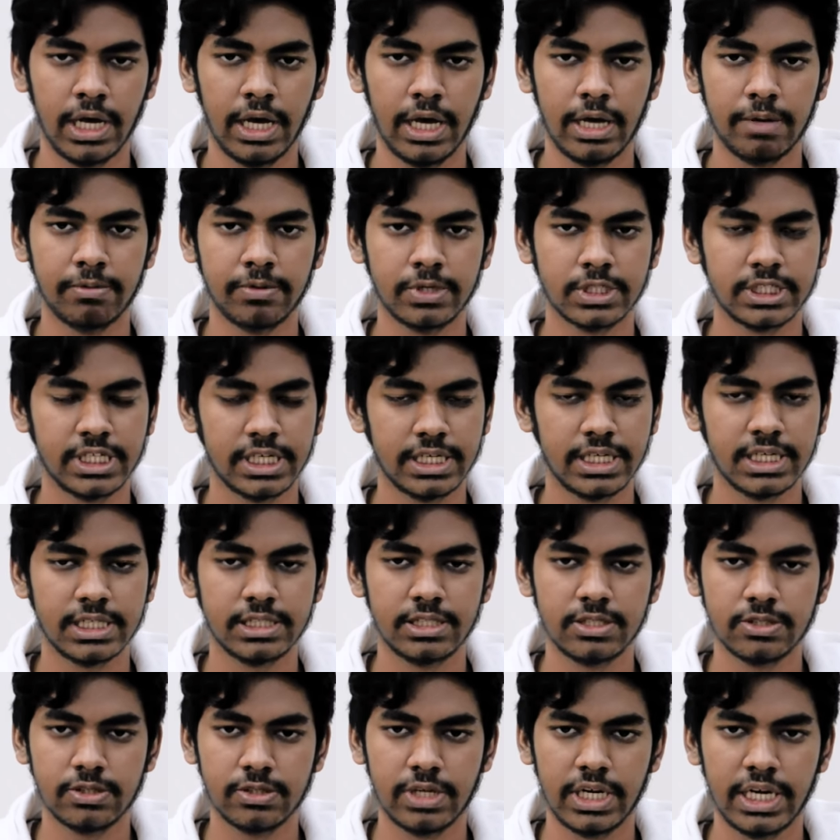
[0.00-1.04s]
এবং সেটার
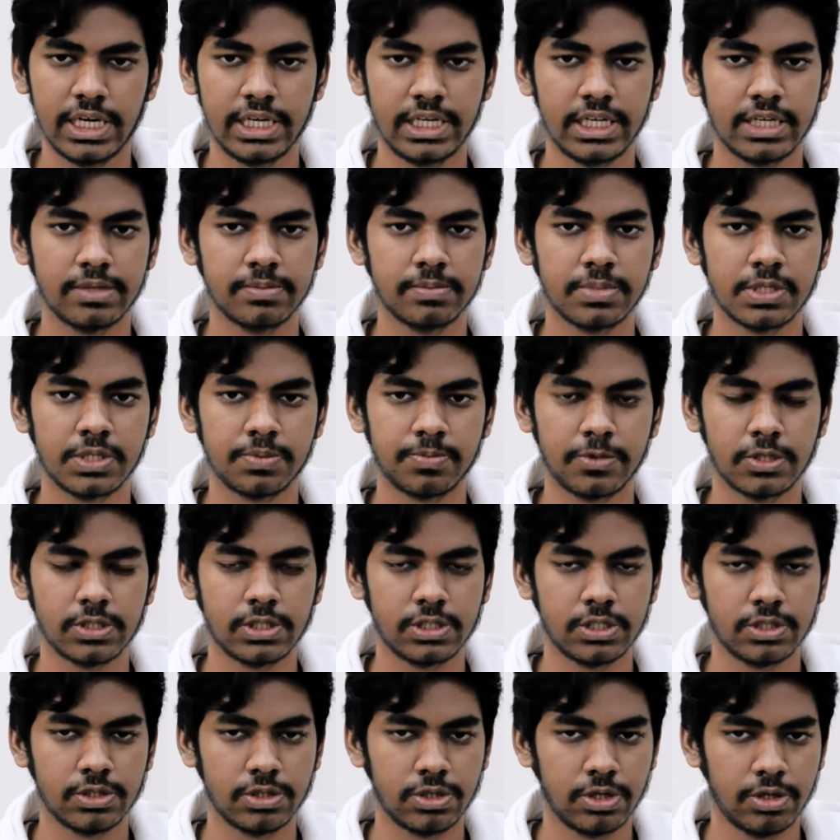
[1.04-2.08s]
জন্য এটিএমস
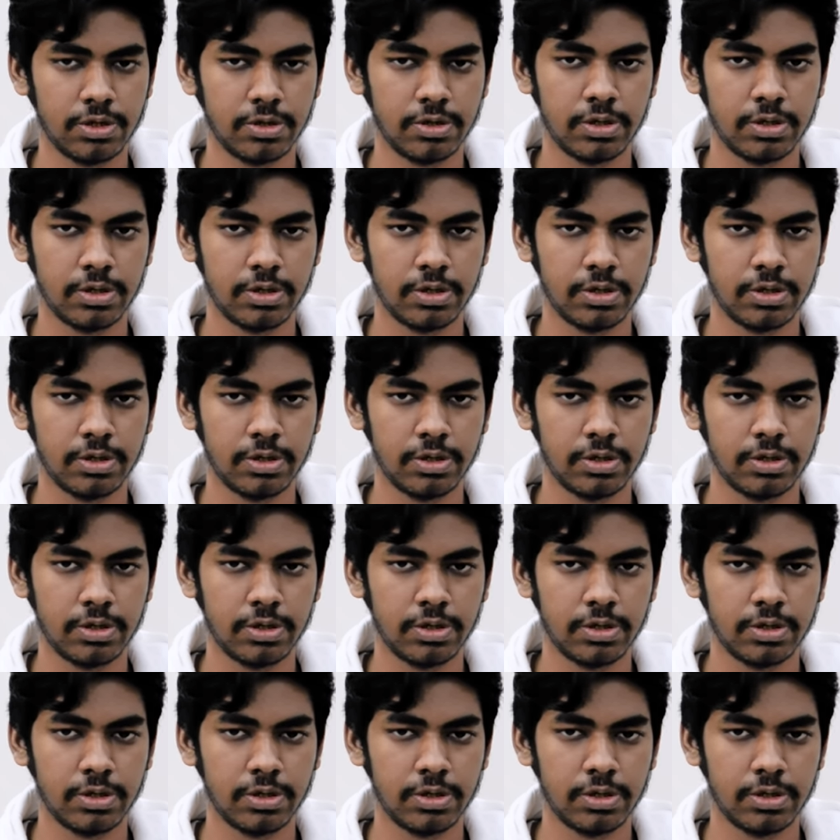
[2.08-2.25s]
প্রচন্ড